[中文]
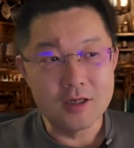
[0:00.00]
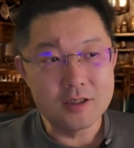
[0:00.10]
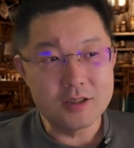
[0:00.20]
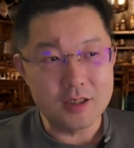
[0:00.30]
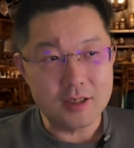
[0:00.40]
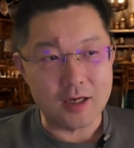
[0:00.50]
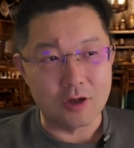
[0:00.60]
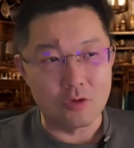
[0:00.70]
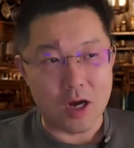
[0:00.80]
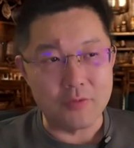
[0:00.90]
现在呢，
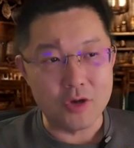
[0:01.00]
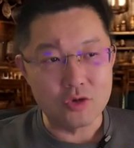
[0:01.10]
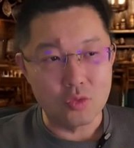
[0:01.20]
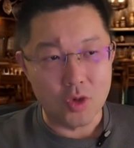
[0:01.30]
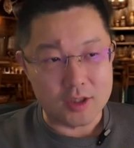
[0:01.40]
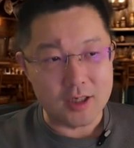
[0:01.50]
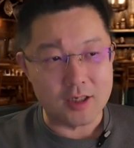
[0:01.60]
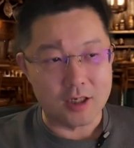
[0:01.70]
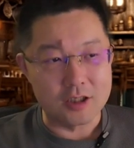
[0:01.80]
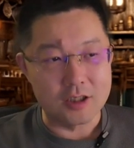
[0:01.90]
华为说我现在
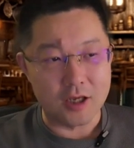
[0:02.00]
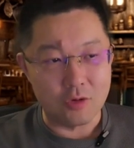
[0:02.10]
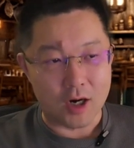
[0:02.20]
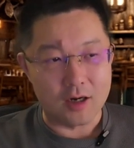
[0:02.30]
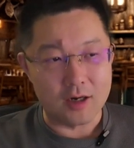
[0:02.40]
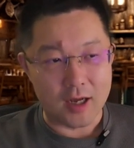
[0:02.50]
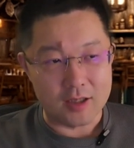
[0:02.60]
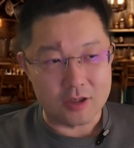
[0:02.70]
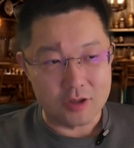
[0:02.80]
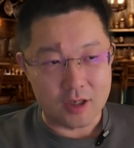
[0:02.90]
想吃这一块，那
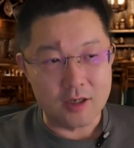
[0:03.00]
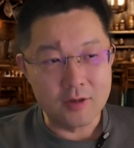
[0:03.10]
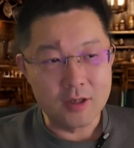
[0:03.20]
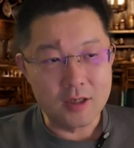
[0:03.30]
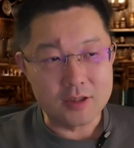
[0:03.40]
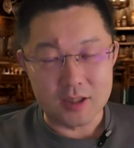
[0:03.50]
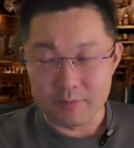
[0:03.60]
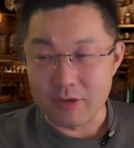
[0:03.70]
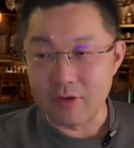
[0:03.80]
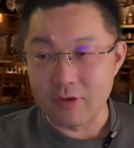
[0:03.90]
你就得想
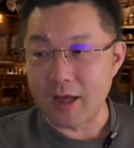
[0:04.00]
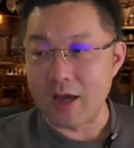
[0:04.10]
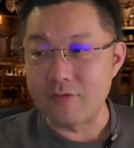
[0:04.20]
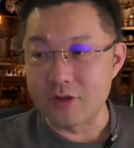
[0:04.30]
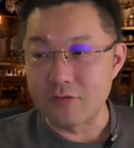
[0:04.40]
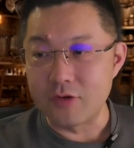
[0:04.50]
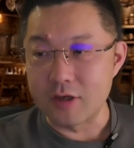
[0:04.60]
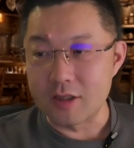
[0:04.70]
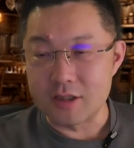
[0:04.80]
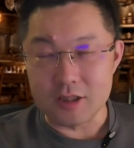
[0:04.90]
办法把这 iPhone 的份
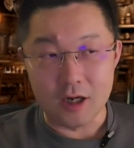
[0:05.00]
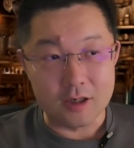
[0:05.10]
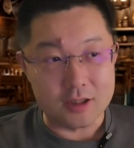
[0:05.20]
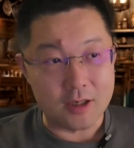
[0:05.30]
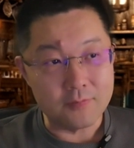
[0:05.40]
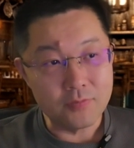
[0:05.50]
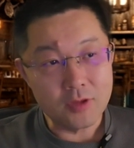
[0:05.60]
额挤掉一些。